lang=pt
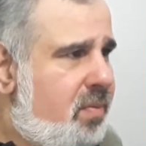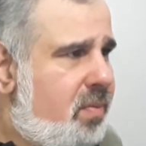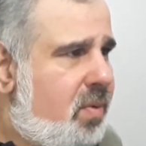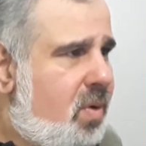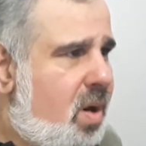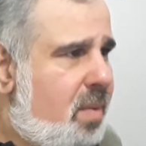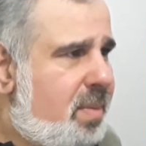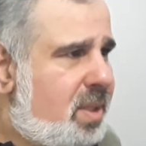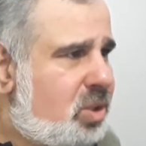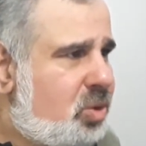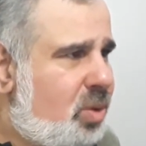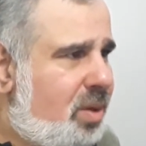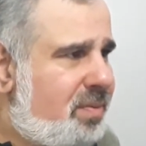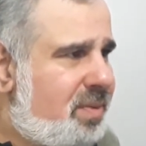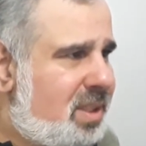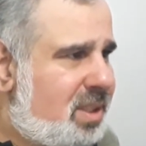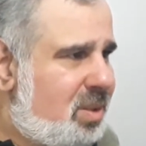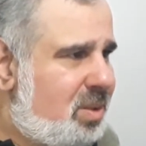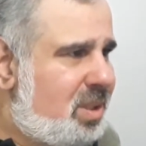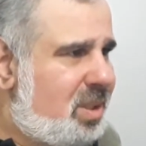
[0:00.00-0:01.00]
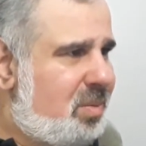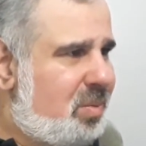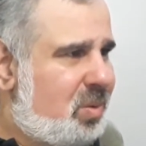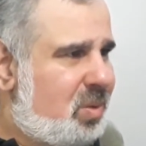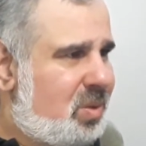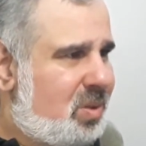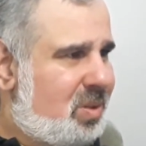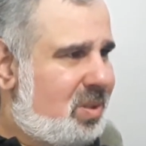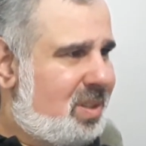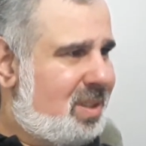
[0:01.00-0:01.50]
forma a sua visão de
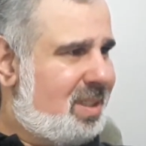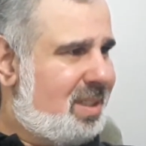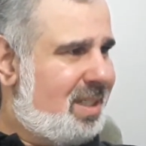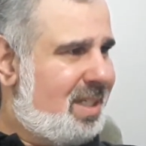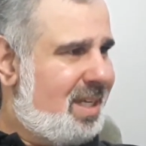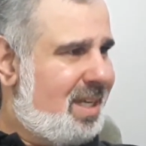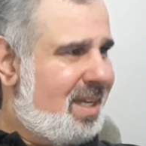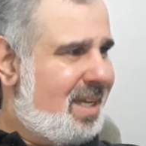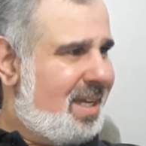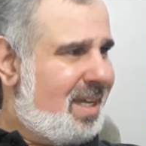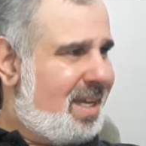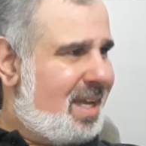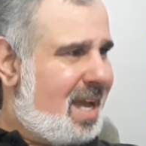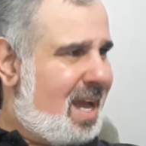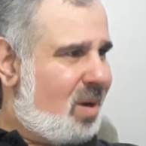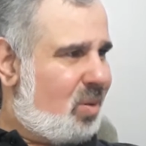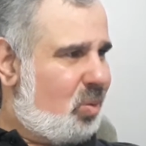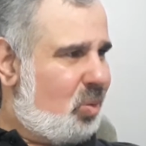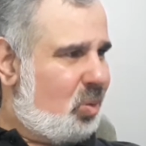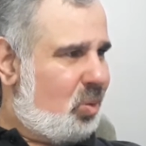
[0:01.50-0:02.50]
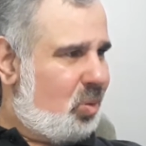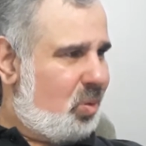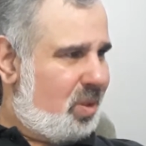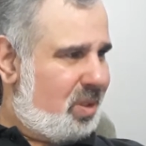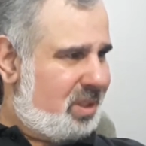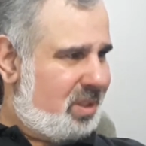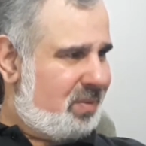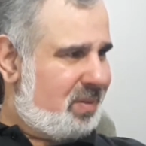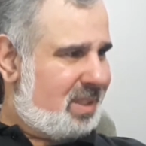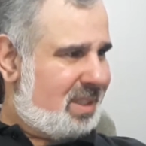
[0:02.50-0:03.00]
mundo, a cultura
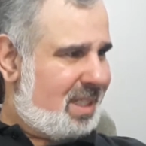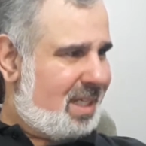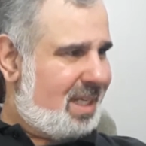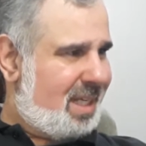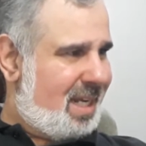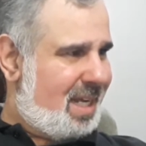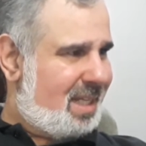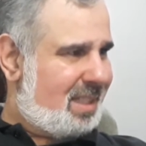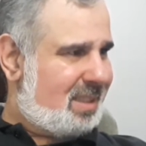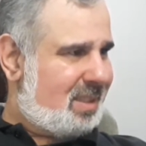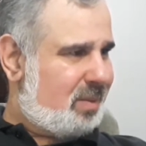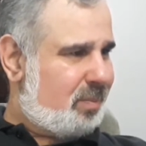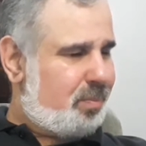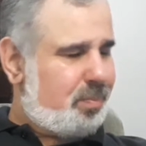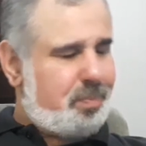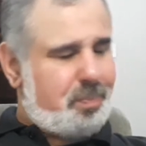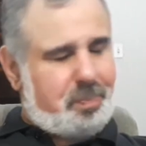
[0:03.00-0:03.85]
onde você cresce.